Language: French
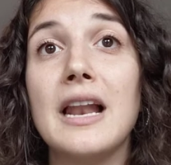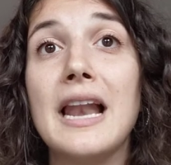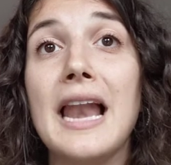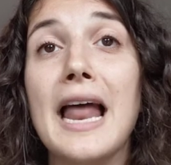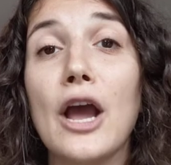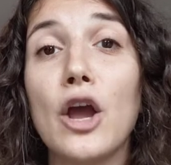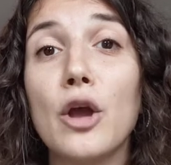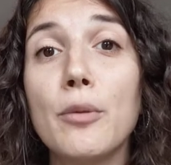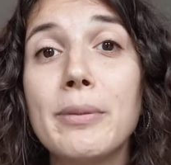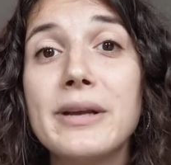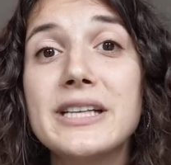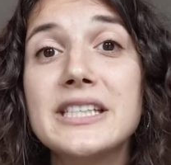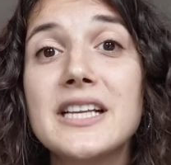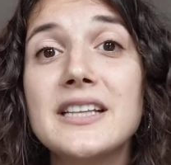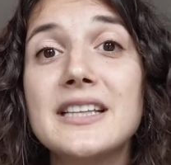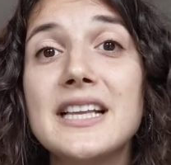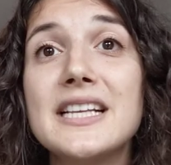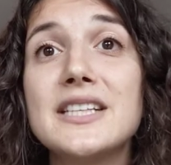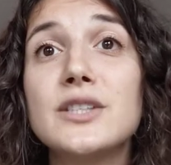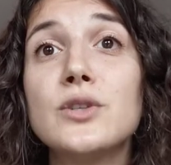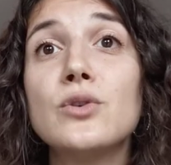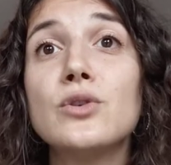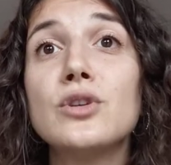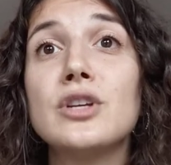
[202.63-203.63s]
La
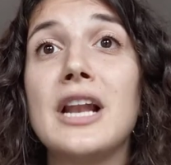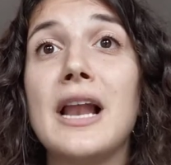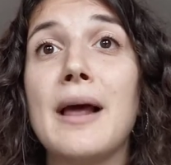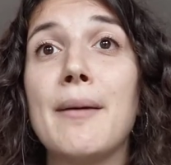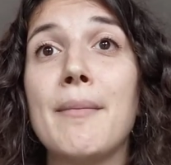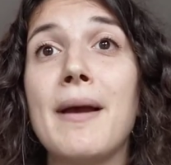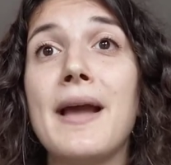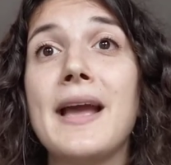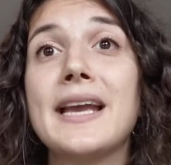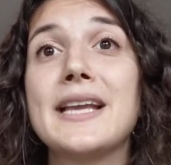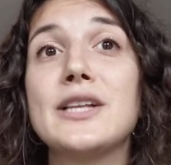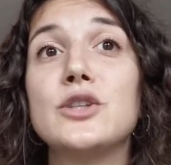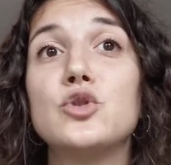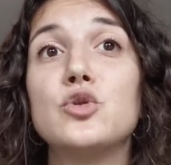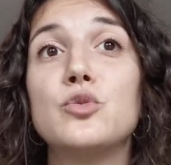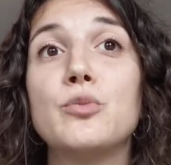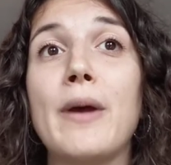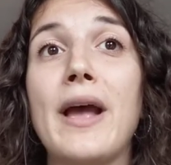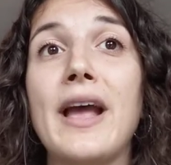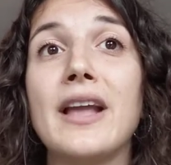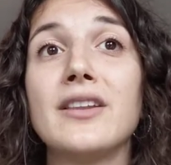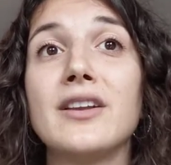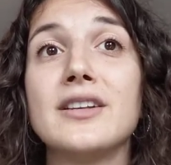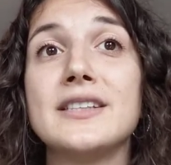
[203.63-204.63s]
représentation de la mère et du
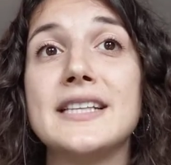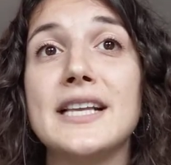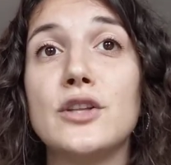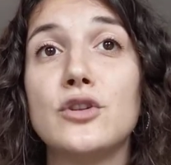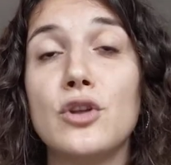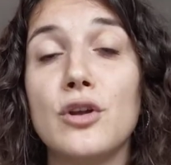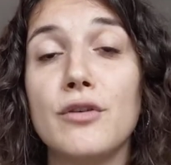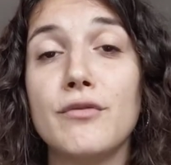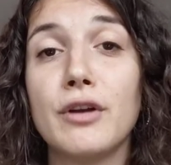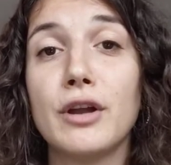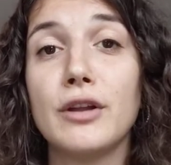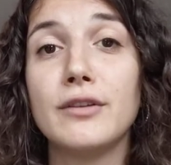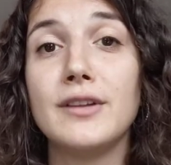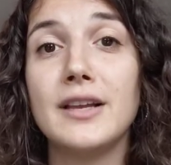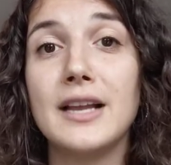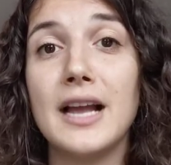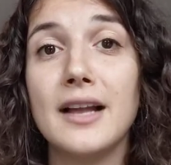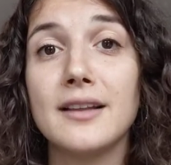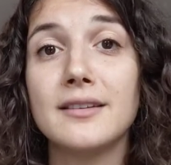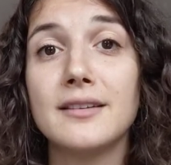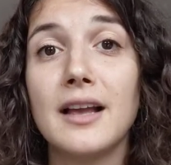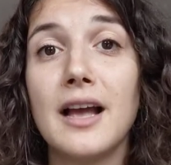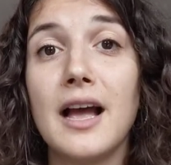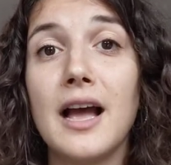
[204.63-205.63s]
père dans cette œuvre
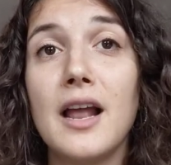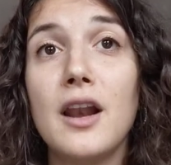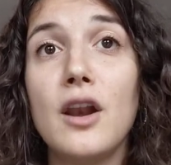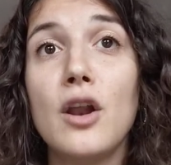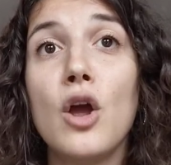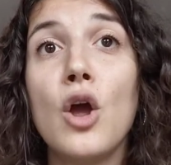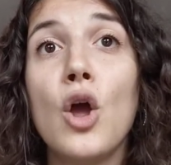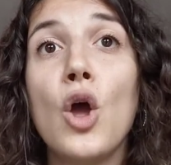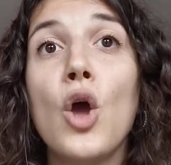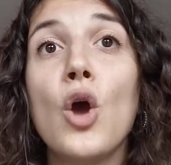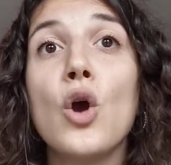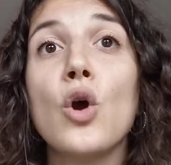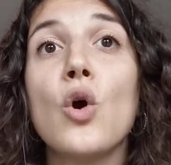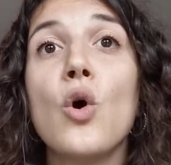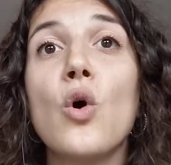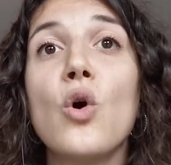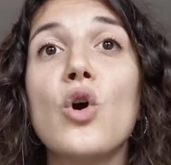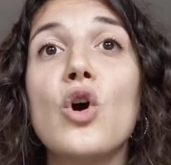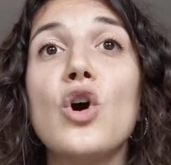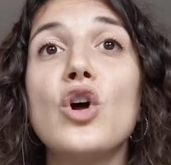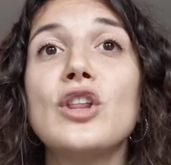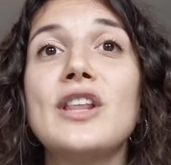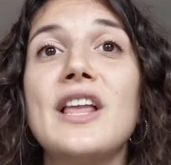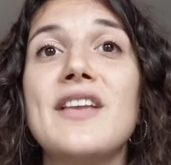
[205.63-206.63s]
théâtrale
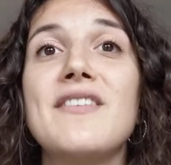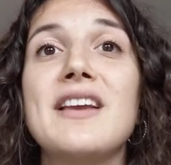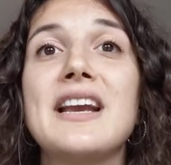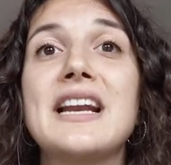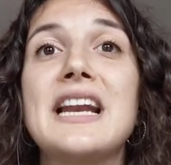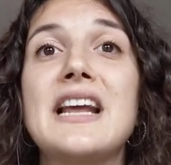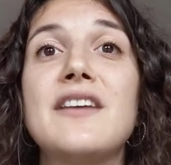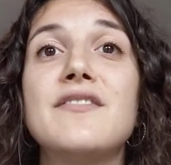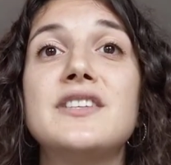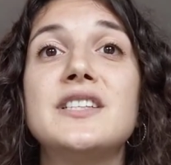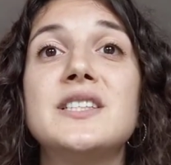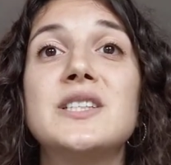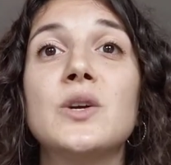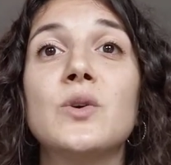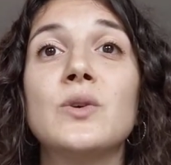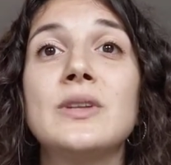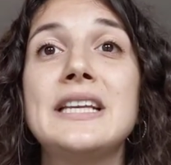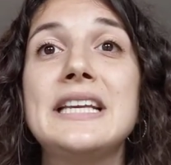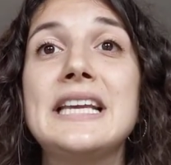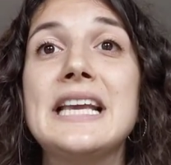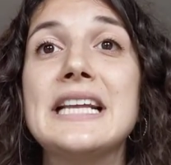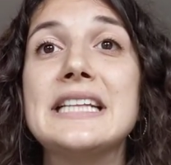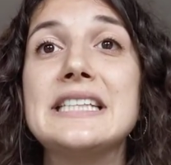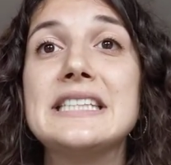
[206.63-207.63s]
concorde avec la vision
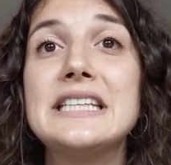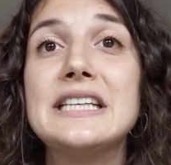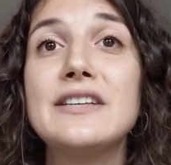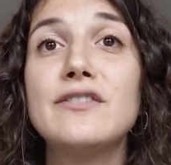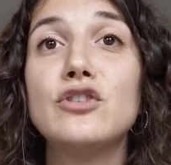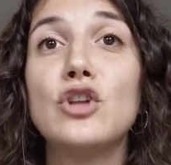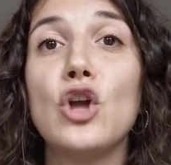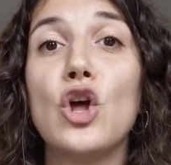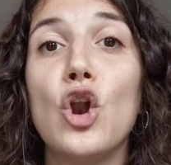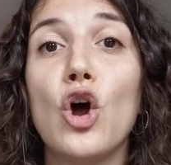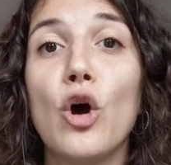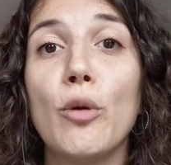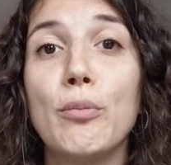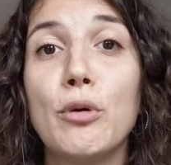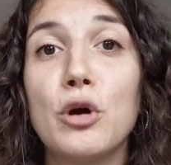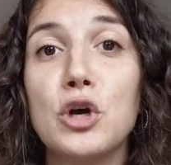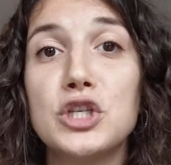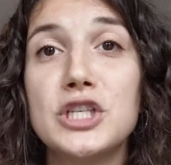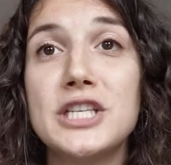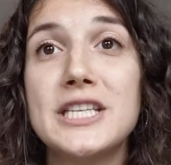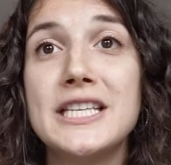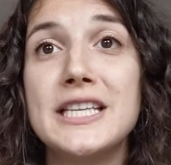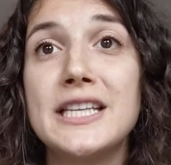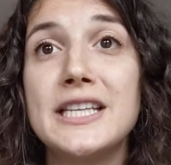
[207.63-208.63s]
négative de leur
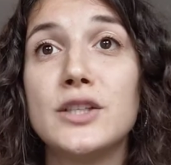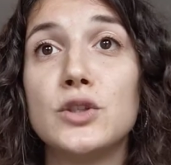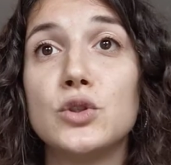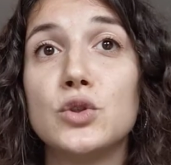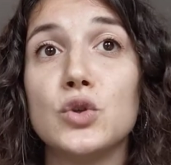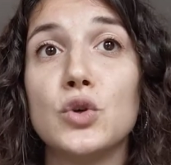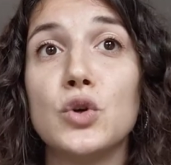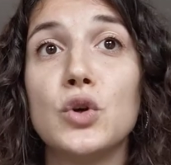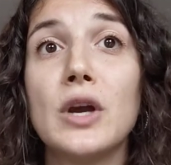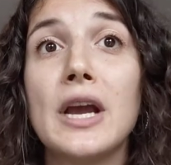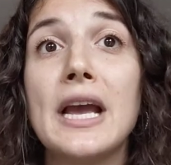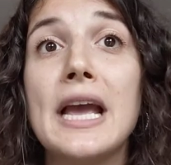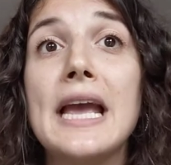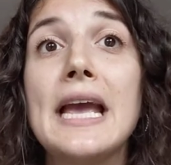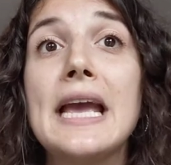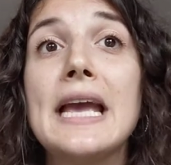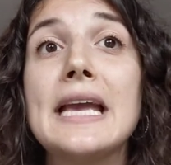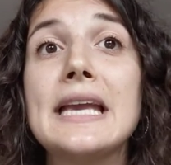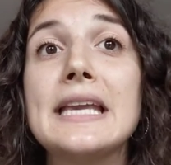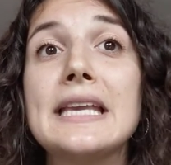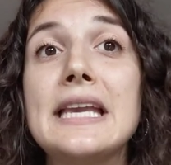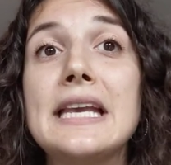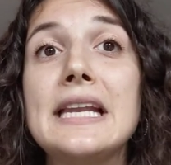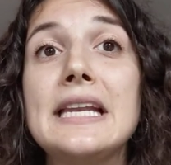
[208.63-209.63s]
progéniture
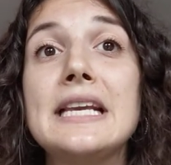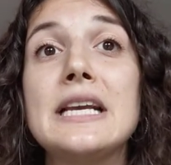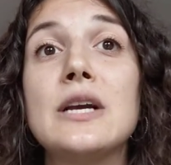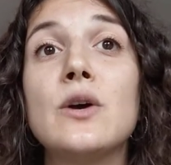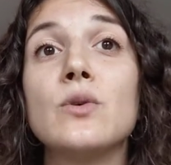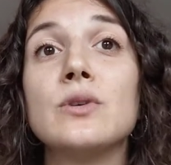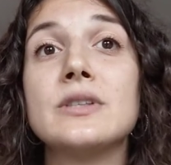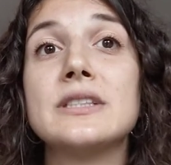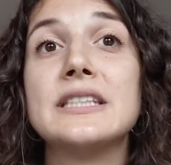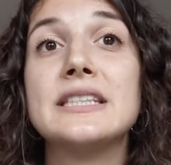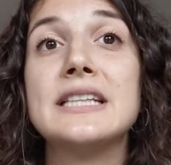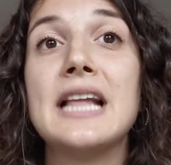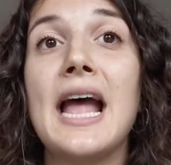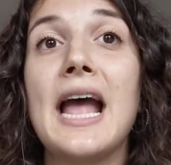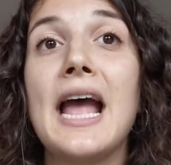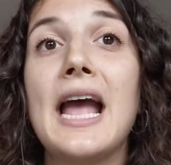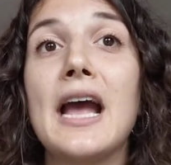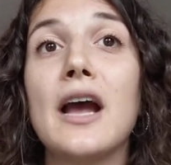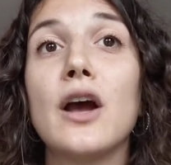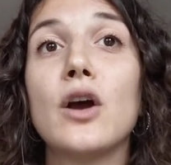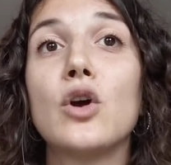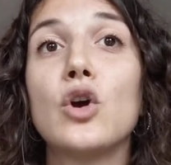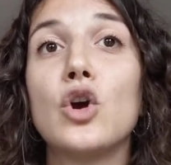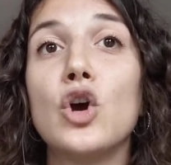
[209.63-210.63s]
qui les
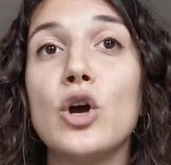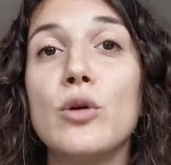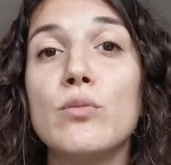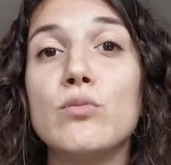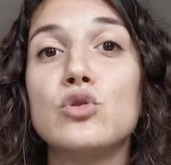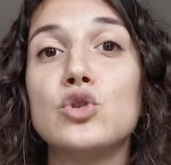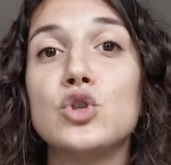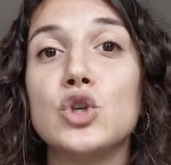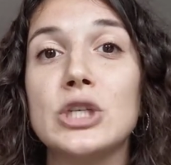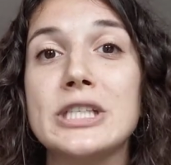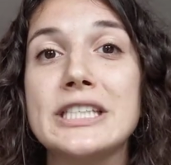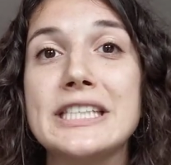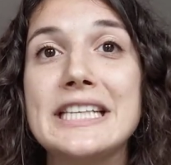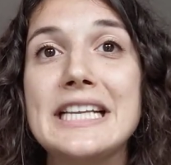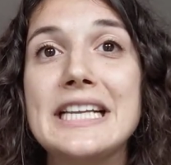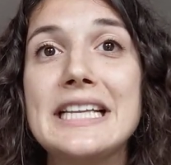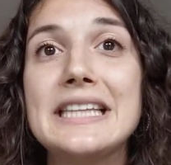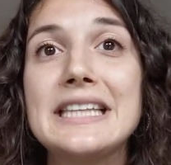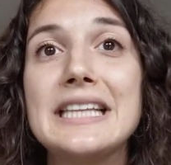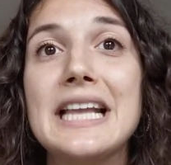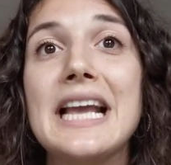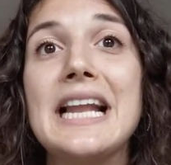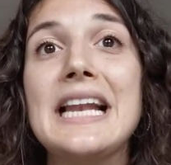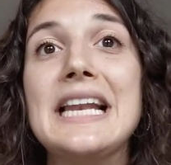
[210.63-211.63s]
considère comme, je
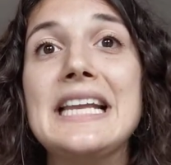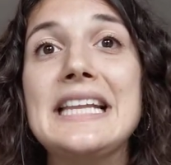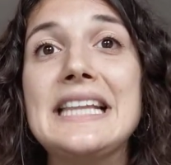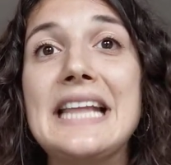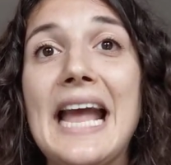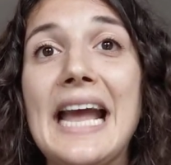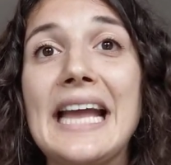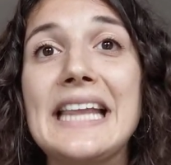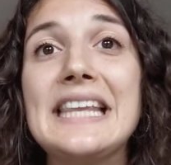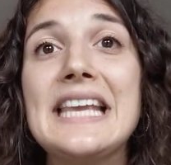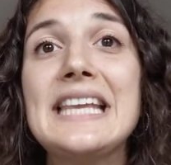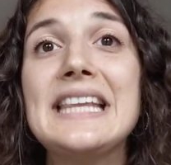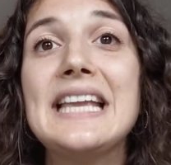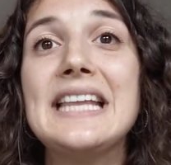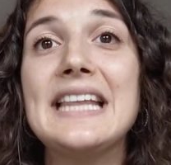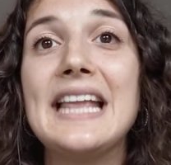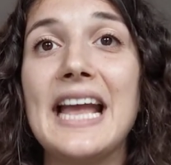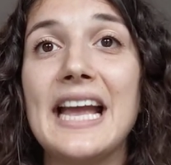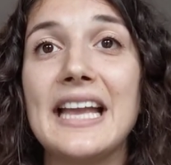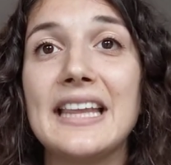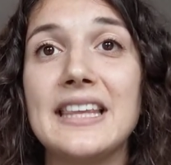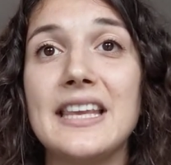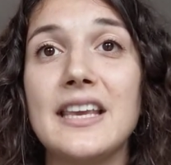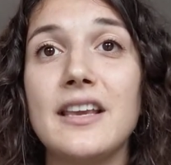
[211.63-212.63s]
cite, les derniers des
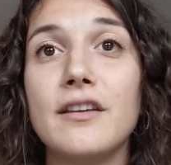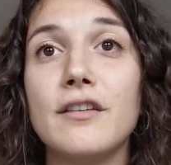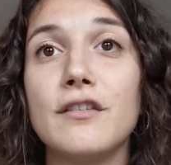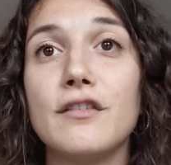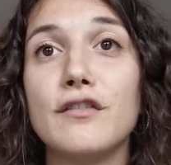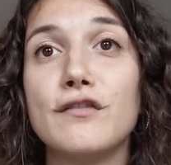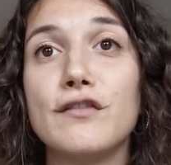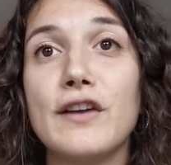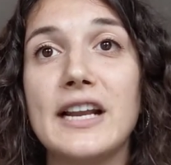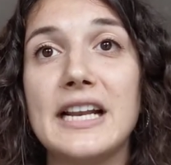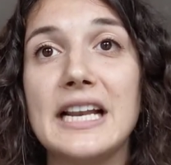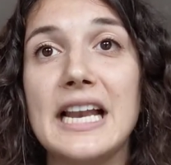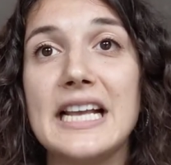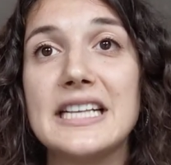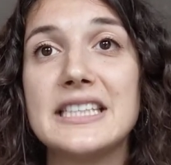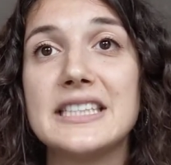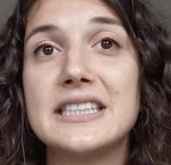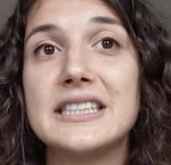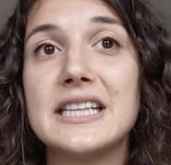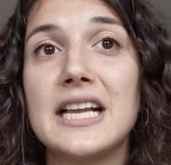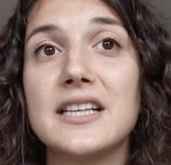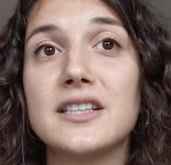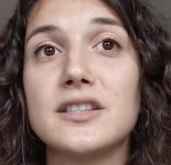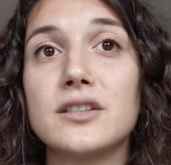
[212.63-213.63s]
derniers. Fin de la
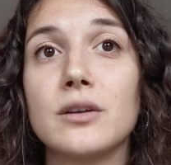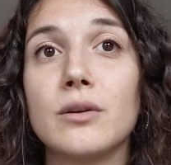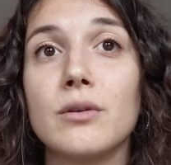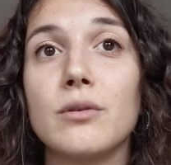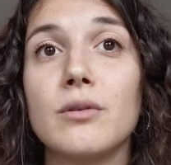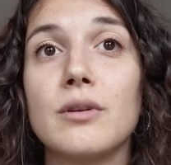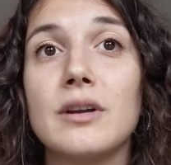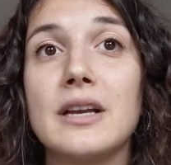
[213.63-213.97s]
citation.